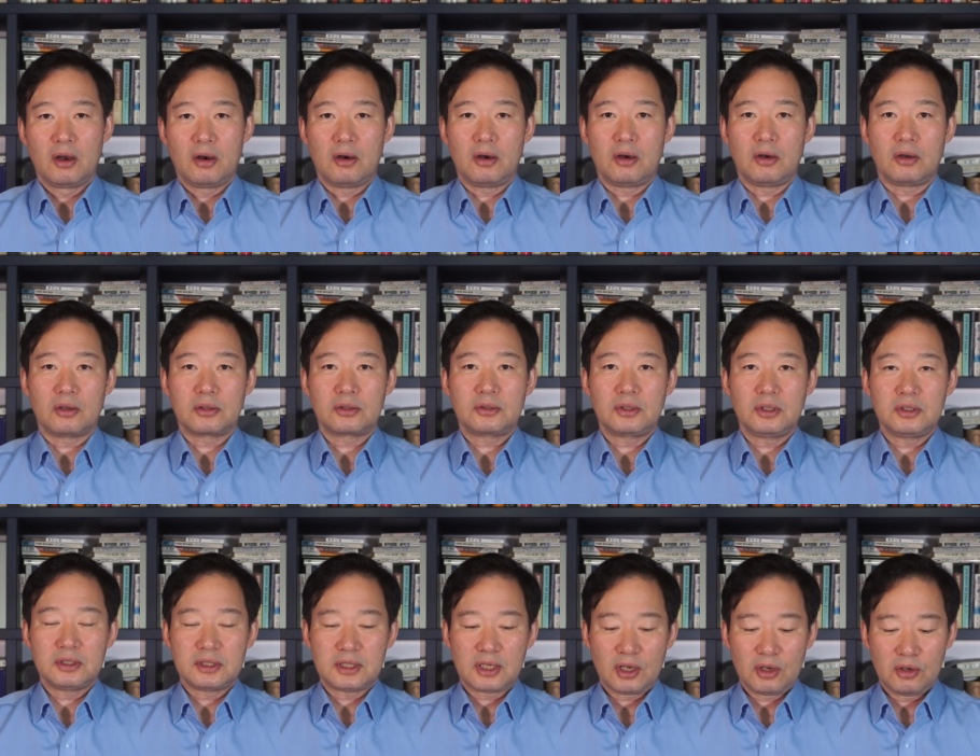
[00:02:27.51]
어,
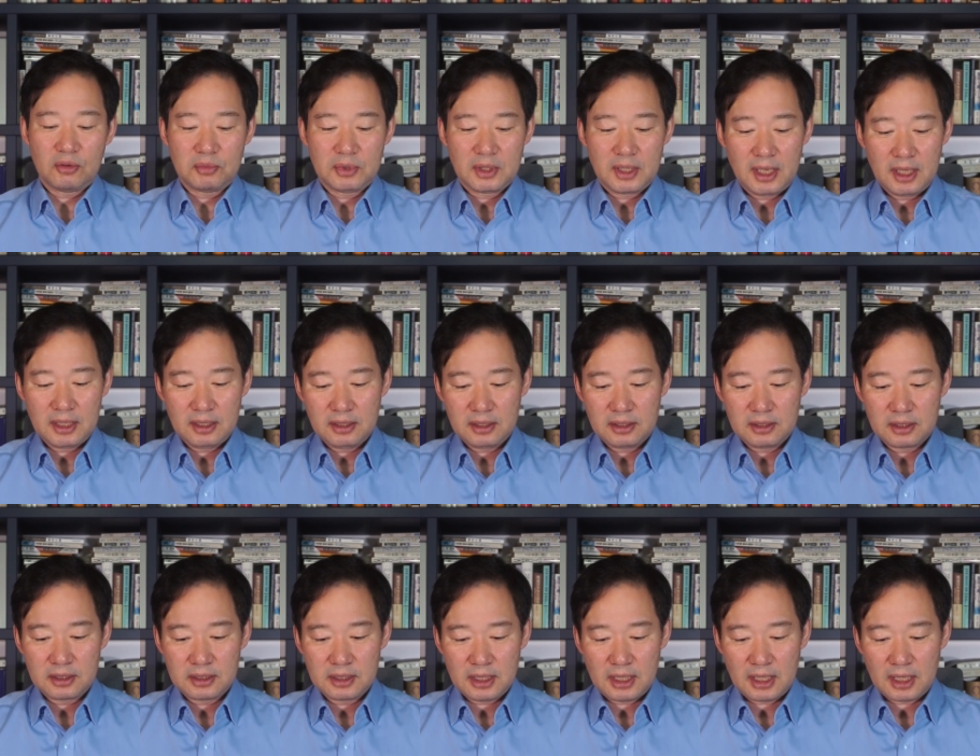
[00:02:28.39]
어떤 체험을
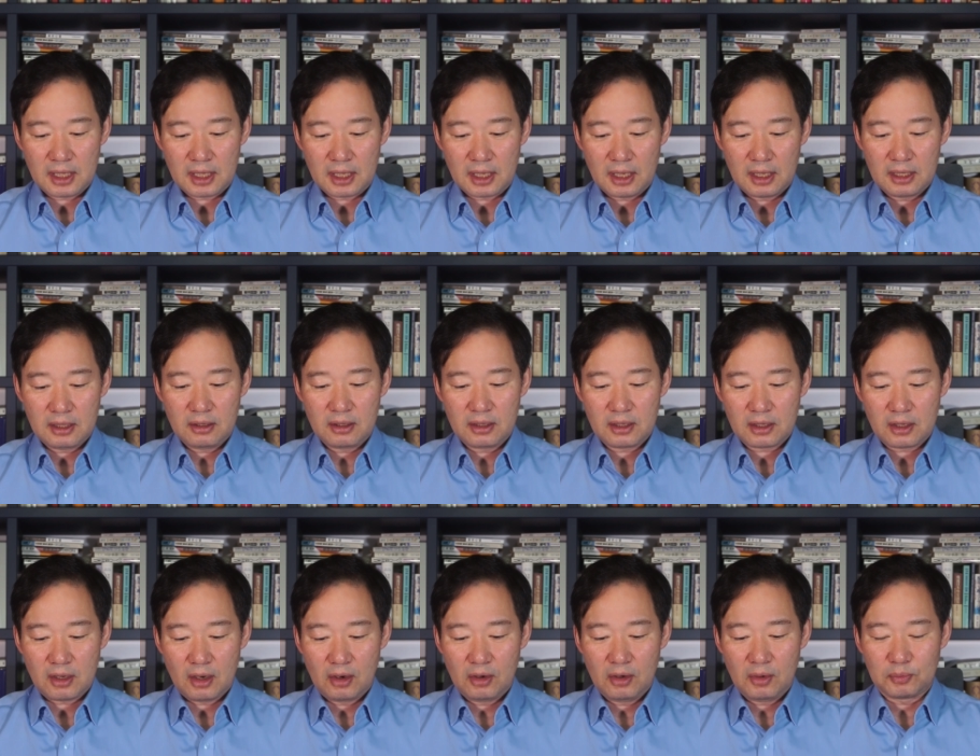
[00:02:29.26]
했는지 이런
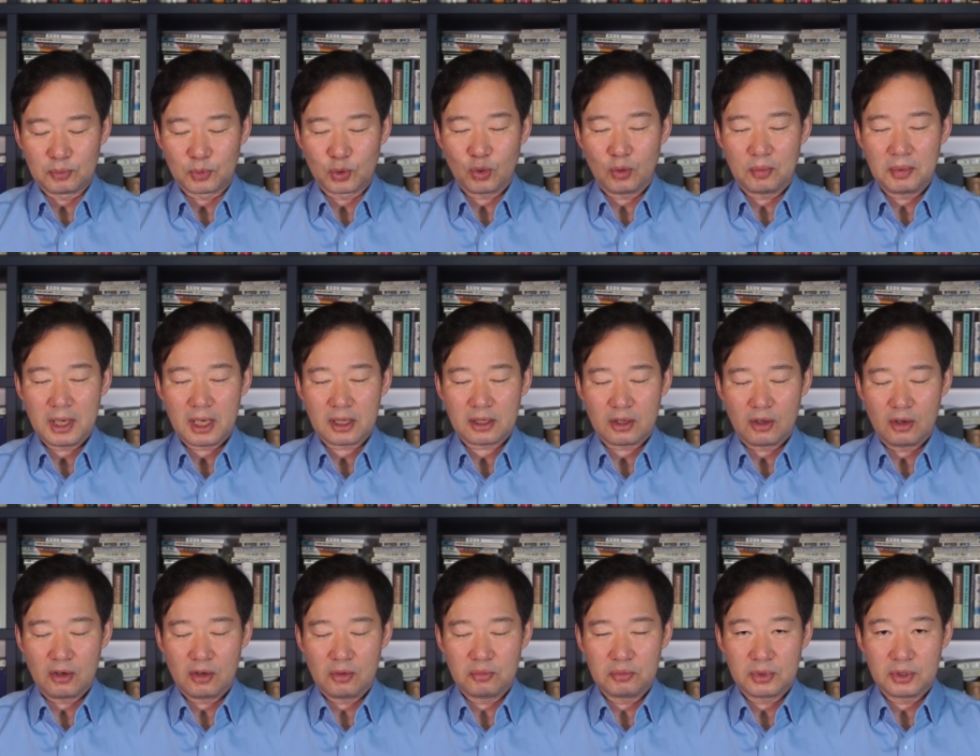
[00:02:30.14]
경험 도박
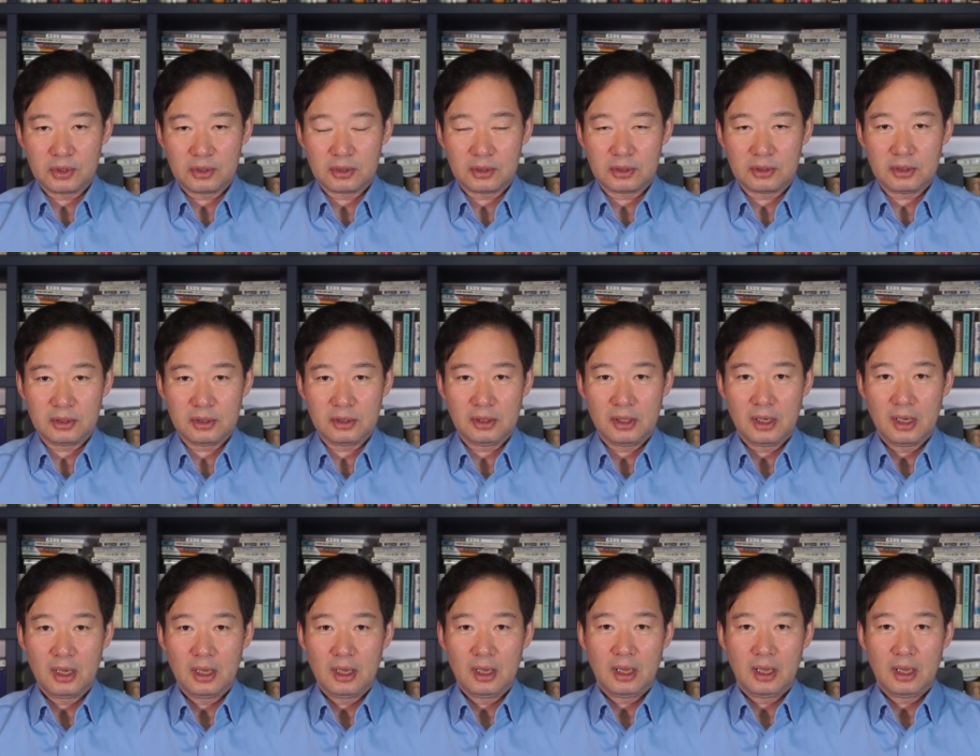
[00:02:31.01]
경험들을